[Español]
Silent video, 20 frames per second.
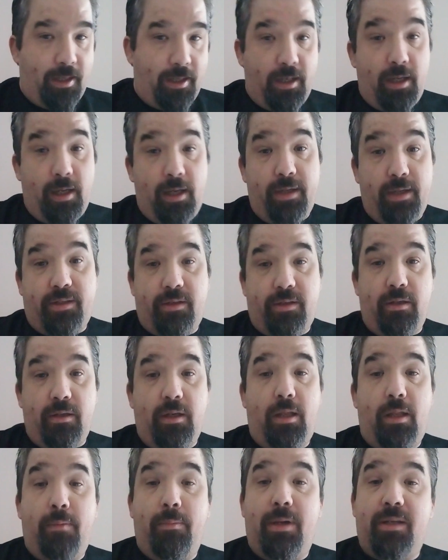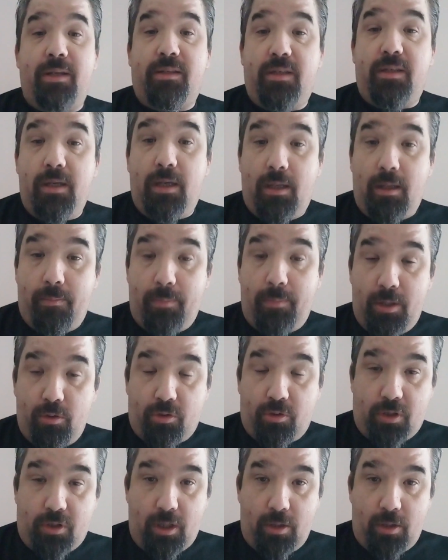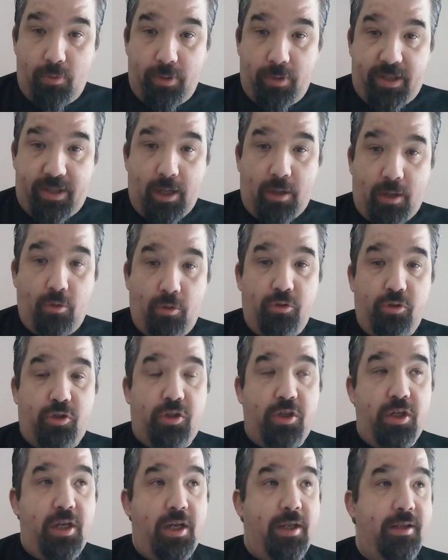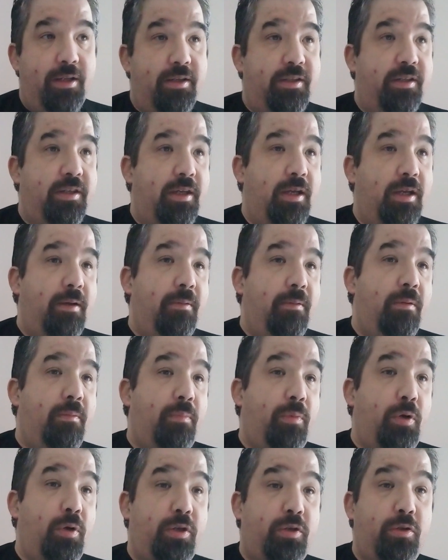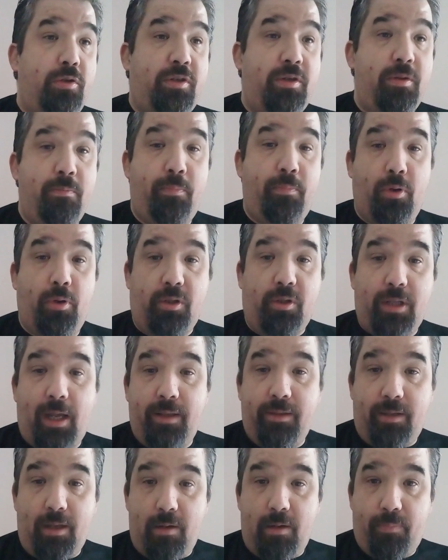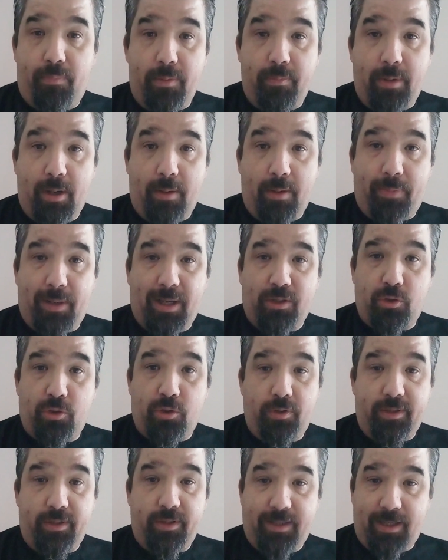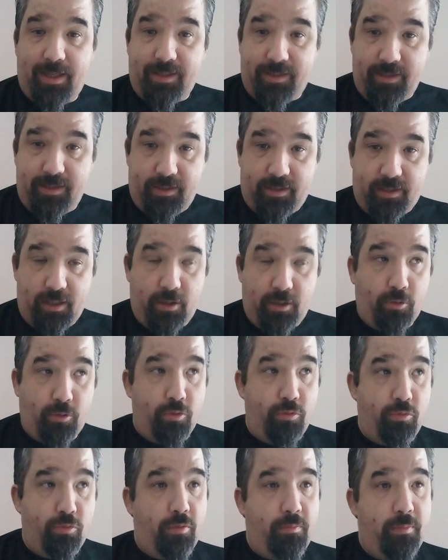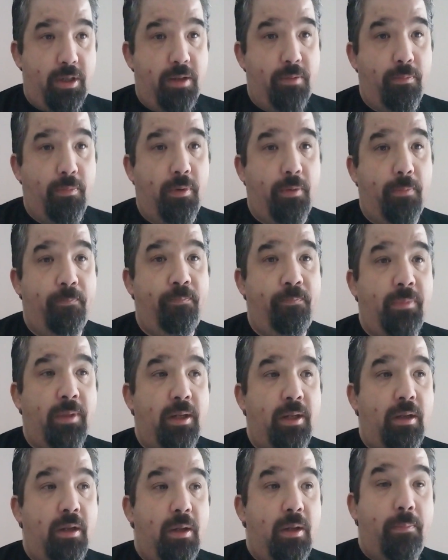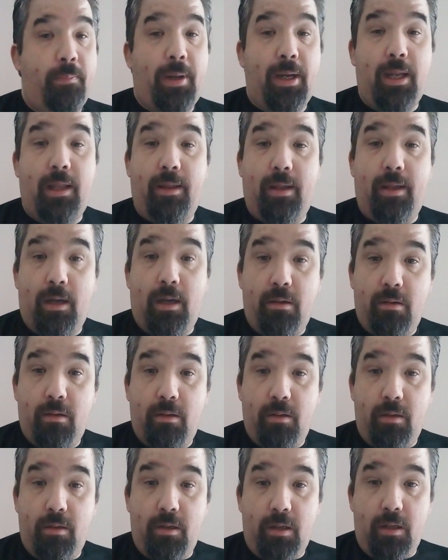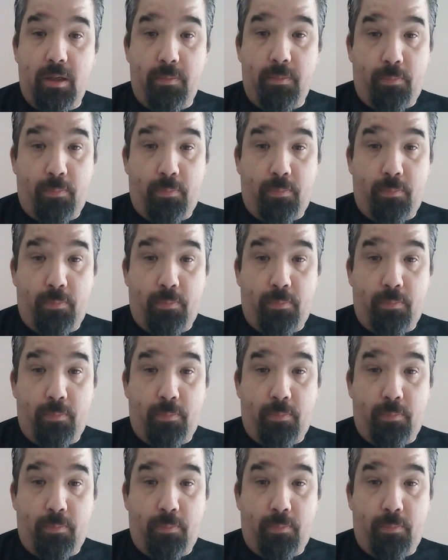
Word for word: es nada más y nada menos que nuestra conciencia. Por eso es importante el primer paso de ser sincero con uno mismo para dar y